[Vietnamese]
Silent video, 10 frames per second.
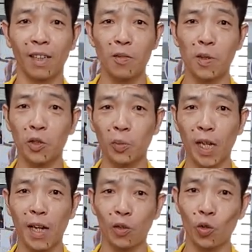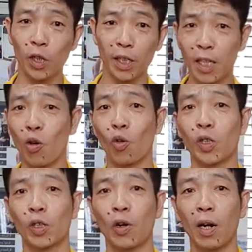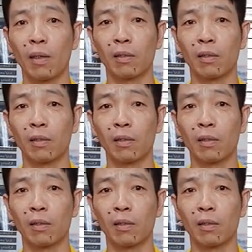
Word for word: Nếu mà chúng ta nuôi nhiều con chó,